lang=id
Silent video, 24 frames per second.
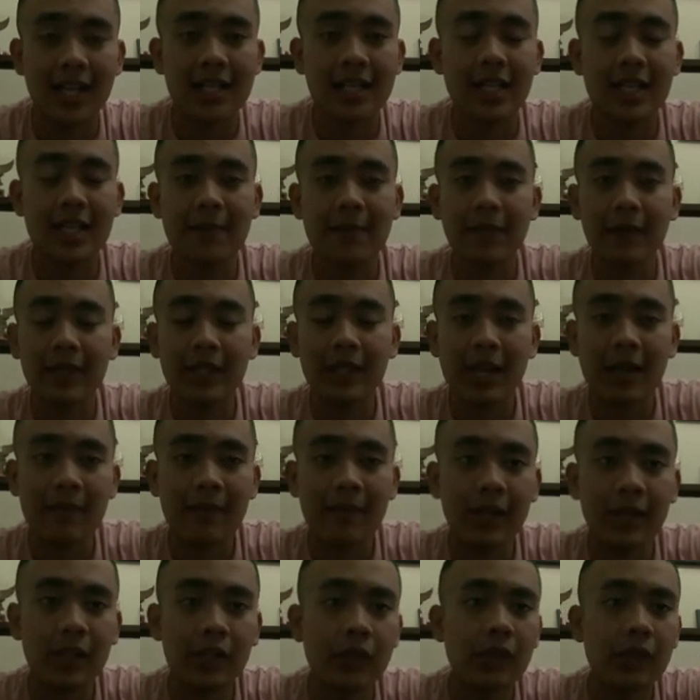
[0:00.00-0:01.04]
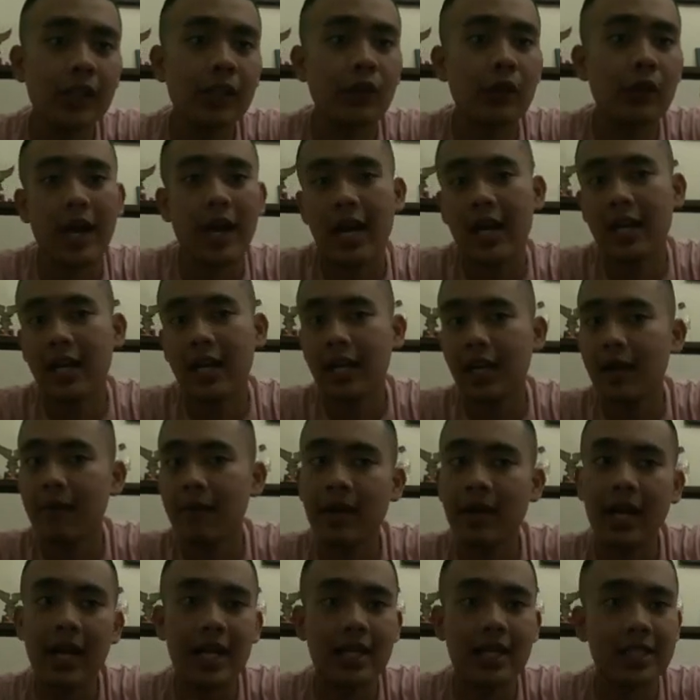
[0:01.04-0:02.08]
Yang pertama itu ketuhanan yang
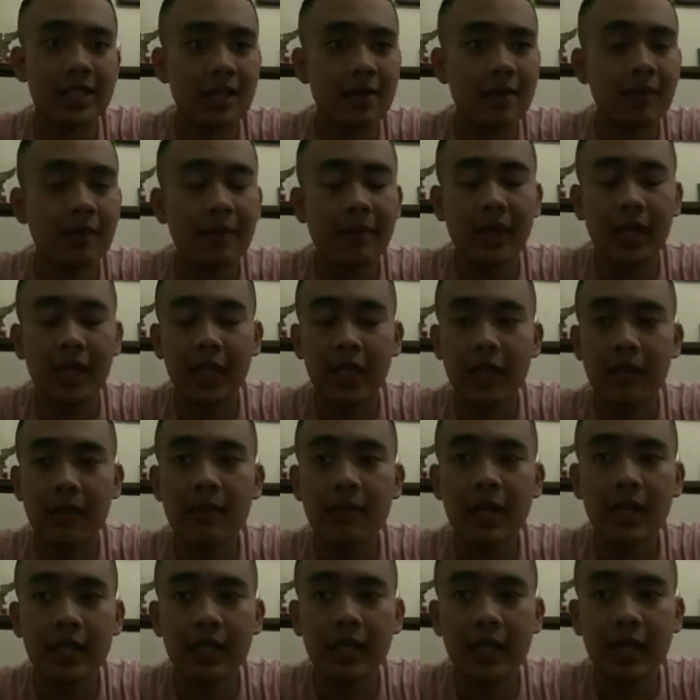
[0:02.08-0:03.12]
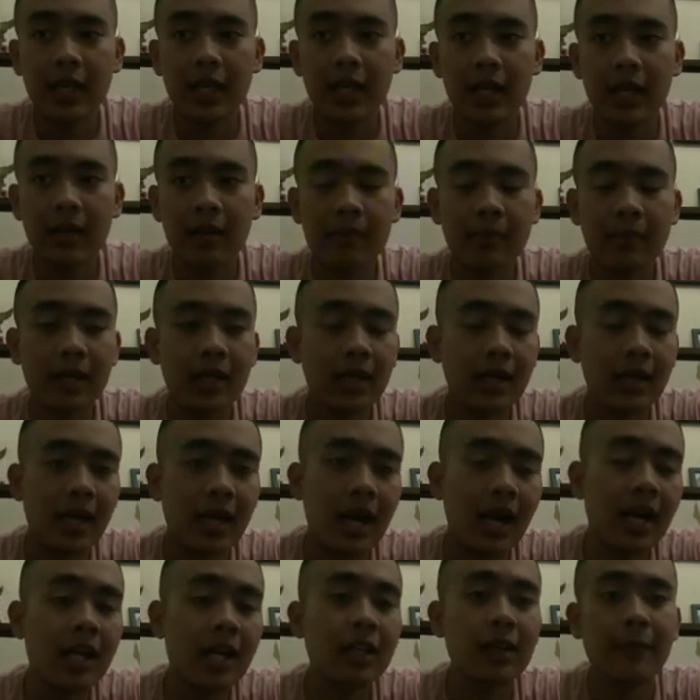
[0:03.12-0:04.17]
Maha Esa memiliki makna
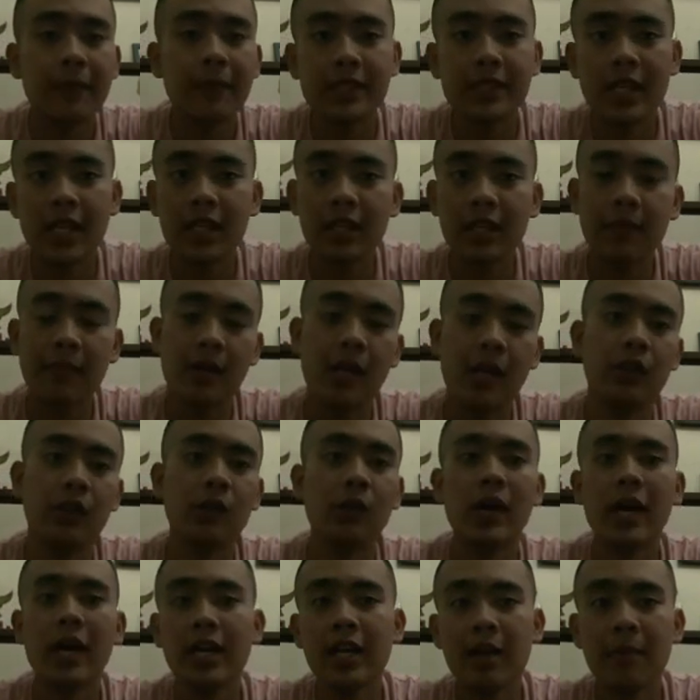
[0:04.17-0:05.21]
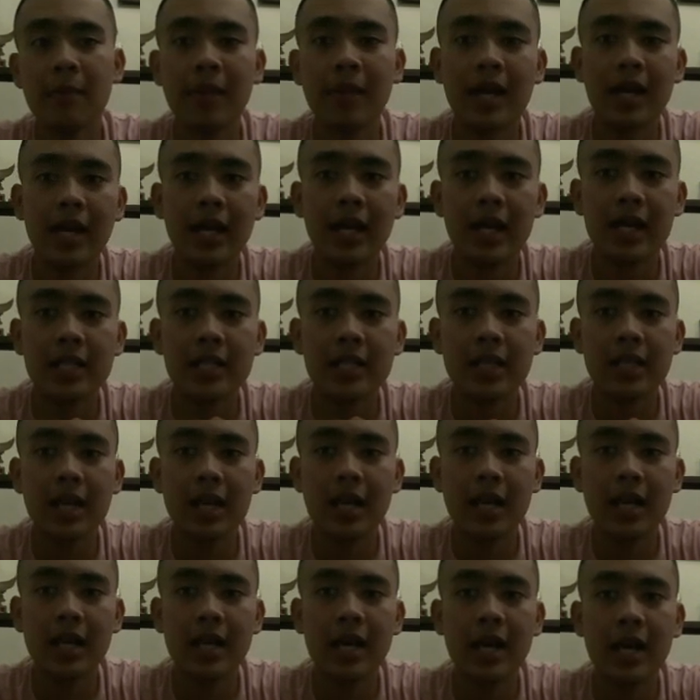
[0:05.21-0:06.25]
menegakkan kepercayaan kepada Tuhan yang Maha
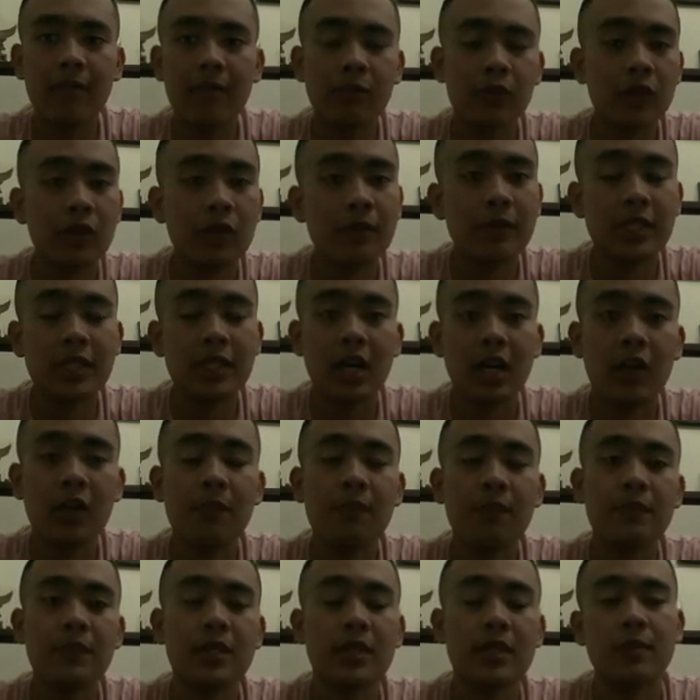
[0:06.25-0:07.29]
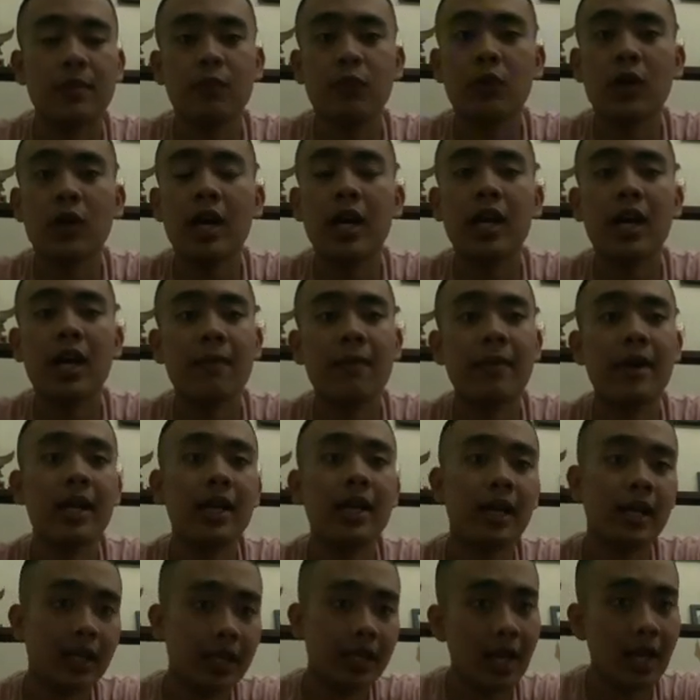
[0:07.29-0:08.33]
Esa namun mencakup semua agama
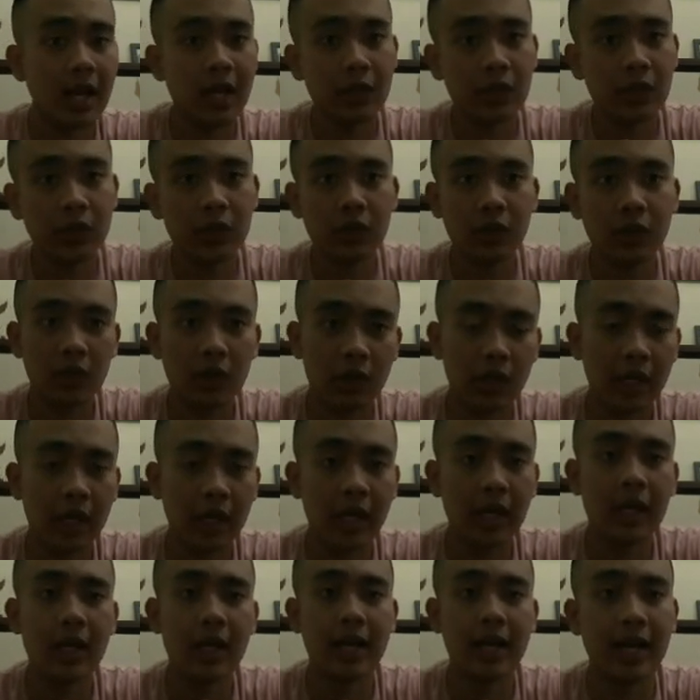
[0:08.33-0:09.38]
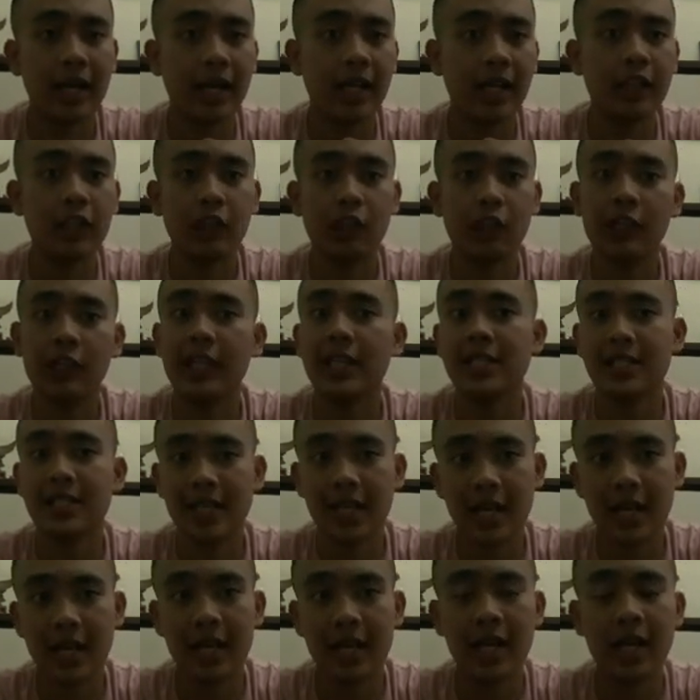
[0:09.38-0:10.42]
yang dianut oleh rakyat Indonesia.